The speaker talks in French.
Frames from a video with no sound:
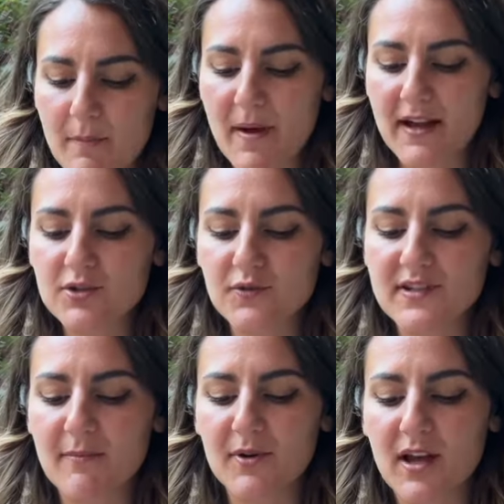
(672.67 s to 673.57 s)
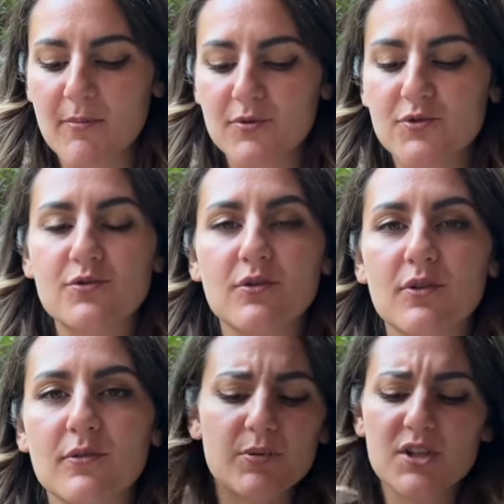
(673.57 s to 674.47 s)
Pareil, je trouve que ça manque un peu de
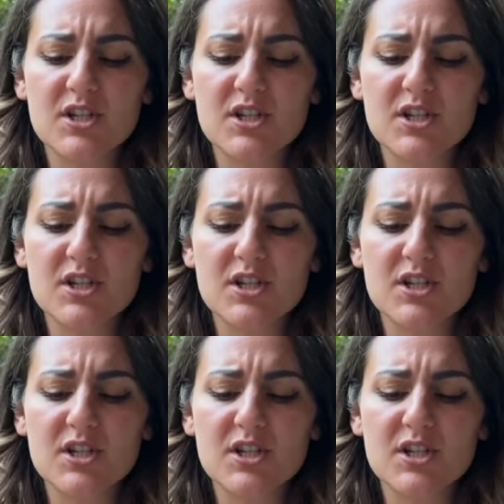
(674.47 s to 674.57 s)
sucre. Pourtant,